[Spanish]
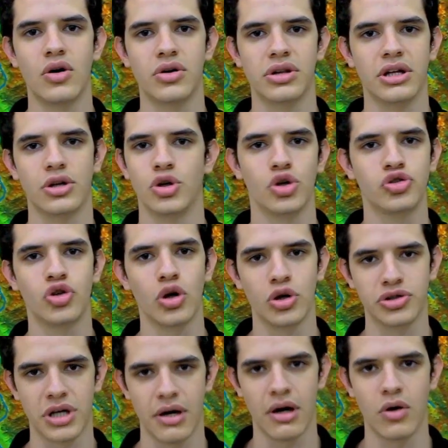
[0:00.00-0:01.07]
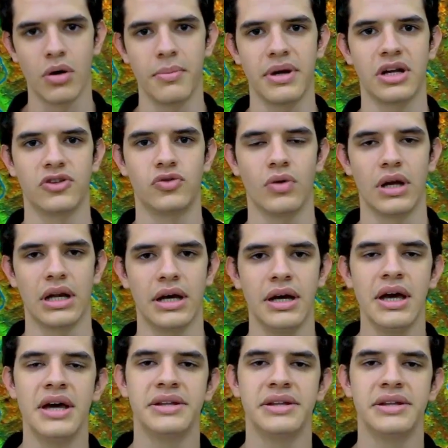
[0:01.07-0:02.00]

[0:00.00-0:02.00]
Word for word: Orden no solo trabajó en Venezuela,